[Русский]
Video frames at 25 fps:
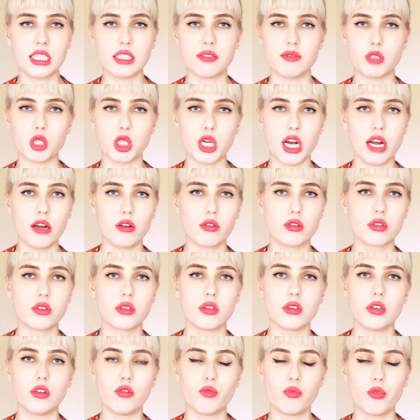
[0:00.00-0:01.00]

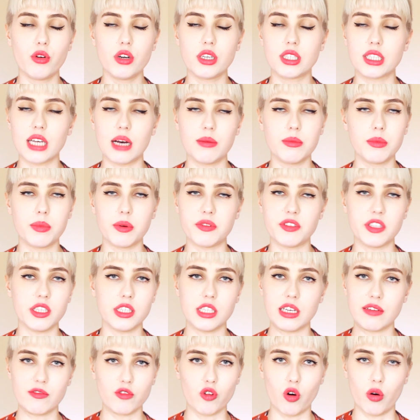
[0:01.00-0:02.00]
освежают любой самый
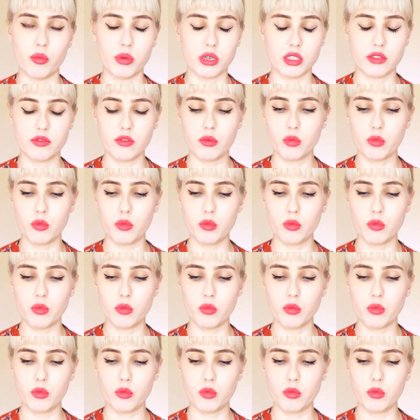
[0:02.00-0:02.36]
повседневный образ.